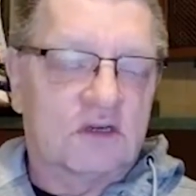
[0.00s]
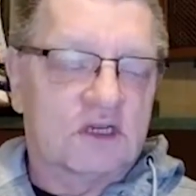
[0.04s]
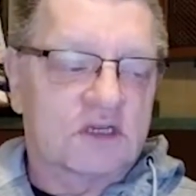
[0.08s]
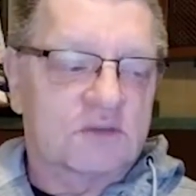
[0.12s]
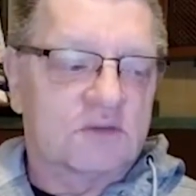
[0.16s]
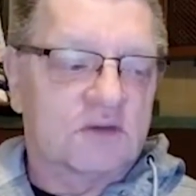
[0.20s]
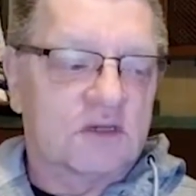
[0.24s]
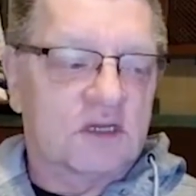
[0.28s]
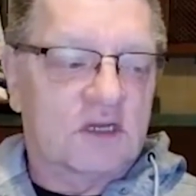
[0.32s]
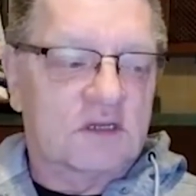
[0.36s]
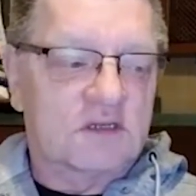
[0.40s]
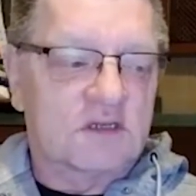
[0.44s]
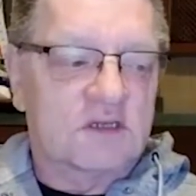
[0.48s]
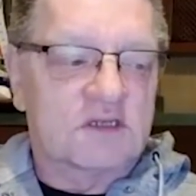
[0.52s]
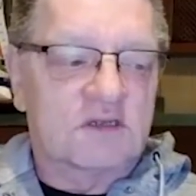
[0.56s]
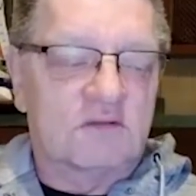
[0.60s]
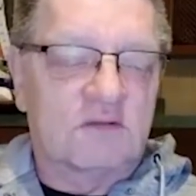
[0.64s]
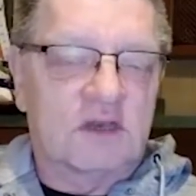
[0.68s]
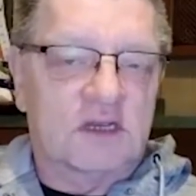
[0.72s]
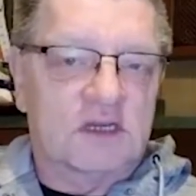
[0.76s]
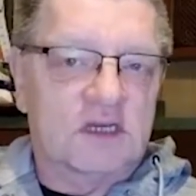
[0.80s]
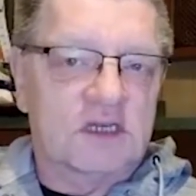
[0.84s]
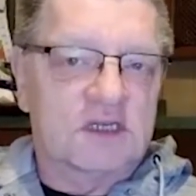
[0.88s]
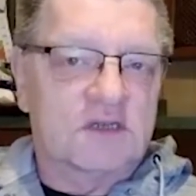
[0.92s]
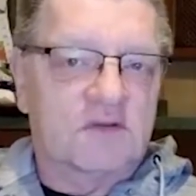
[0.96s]
gospodarczej są
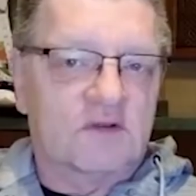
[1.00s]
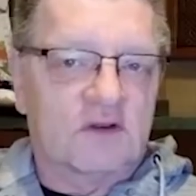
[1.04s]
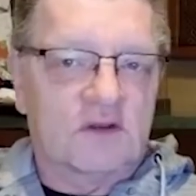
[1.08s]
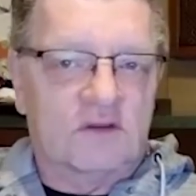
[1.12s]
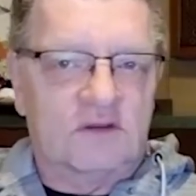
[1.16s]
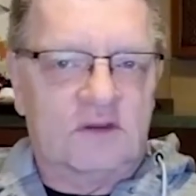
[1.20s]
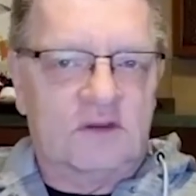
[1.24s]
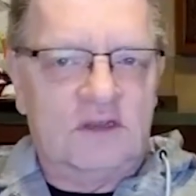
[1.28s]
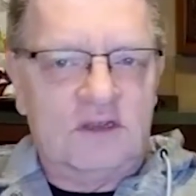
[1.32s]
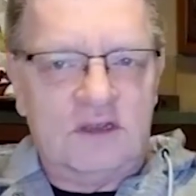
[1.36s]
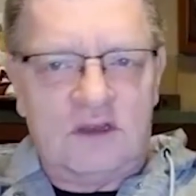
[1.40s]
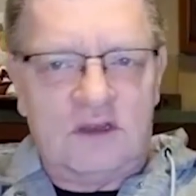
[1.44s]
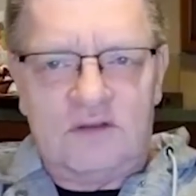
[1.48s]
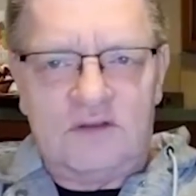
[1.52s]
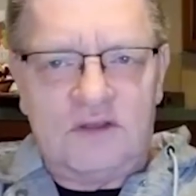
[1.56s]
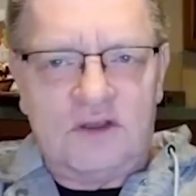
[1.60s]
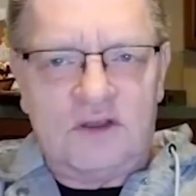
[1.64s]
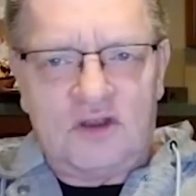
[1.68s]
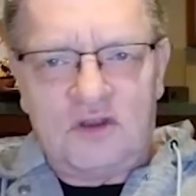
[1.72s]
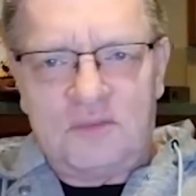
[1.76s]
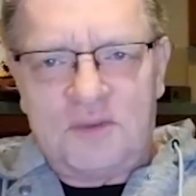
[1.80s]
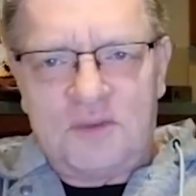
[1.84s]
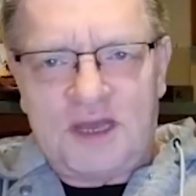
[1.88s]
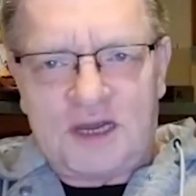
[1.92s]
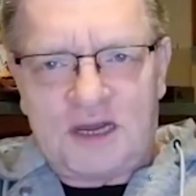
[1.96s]
jakieś zwroty i on nie
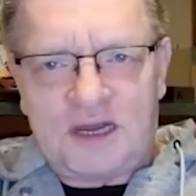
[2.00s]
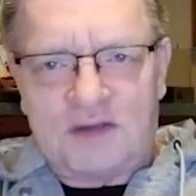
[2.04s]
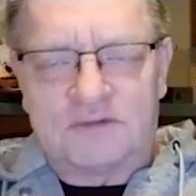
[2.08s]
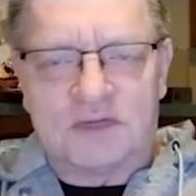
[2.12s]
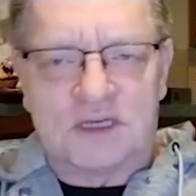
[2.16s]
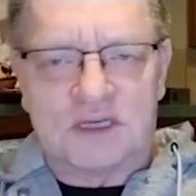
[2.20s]
odbierał